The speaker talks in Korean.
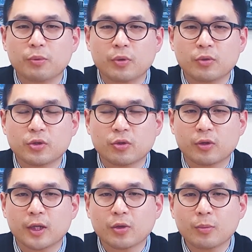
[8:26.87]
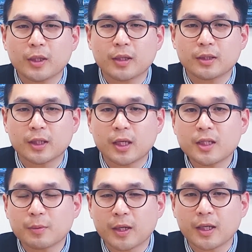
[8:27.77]
비공식적으로 학교마다 이제
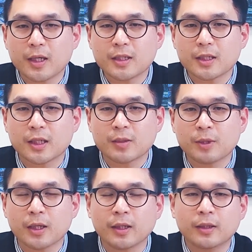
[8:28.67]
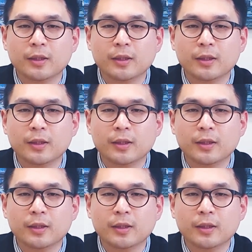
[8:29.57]
케이스 바이 케이스겠지만